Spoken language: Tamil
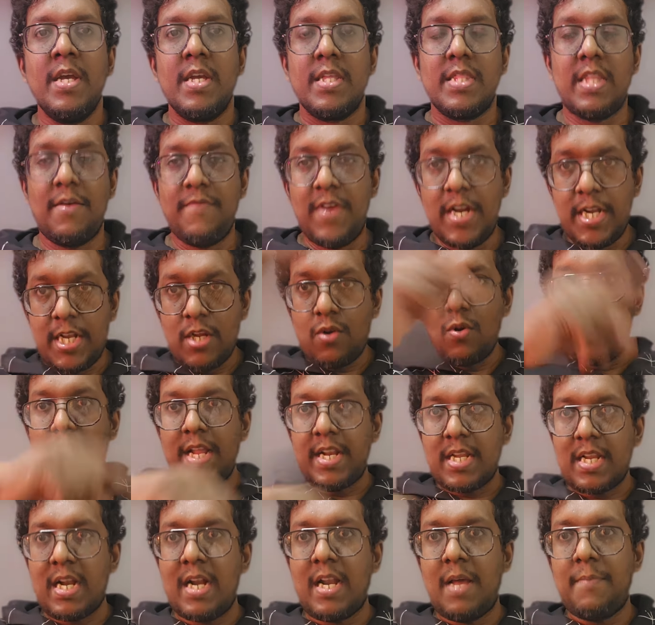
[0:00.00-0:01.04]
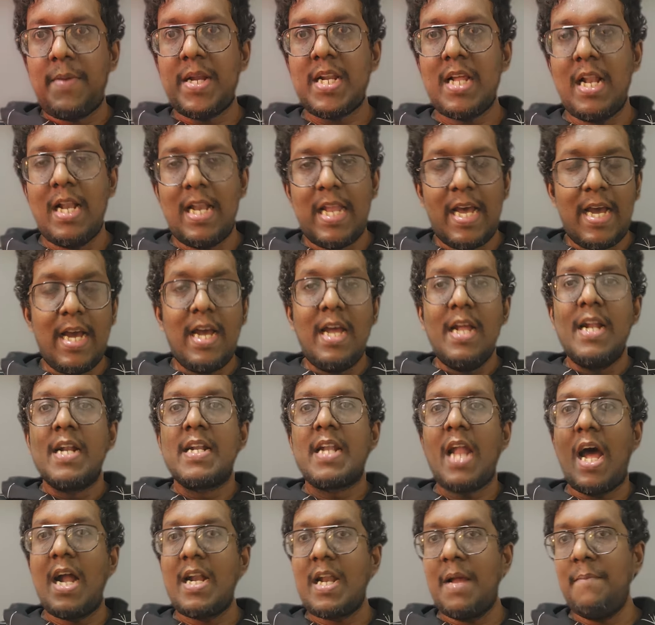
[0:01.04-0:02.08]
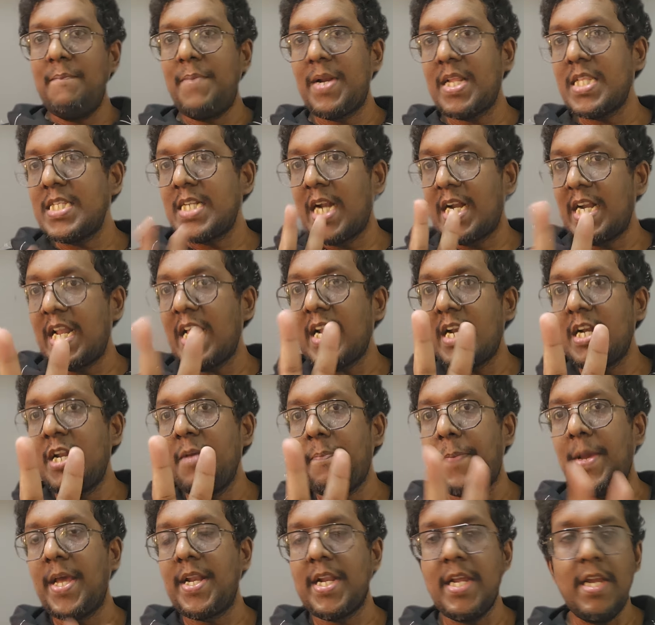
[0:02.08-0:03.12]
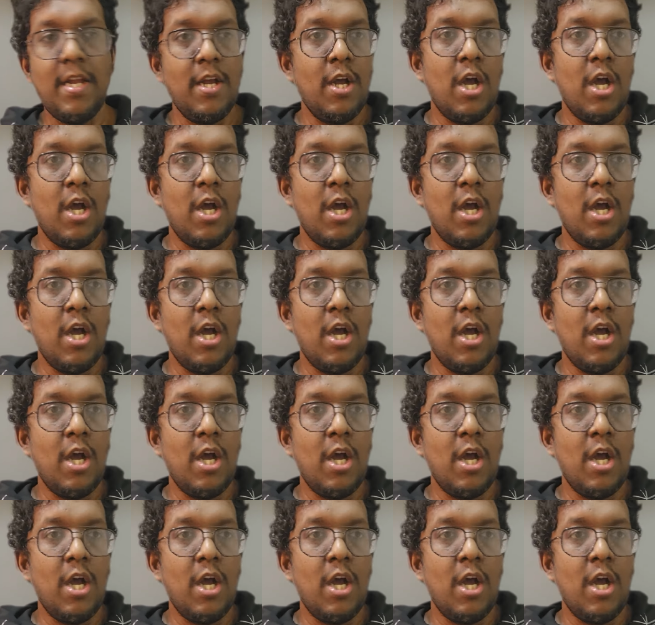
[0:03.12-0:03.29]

இந்த வீட்டுக்குள்ளே இருக்கிற நபர்களில் நான் நம்புறது ரெண்டே ரெண்டு பேர்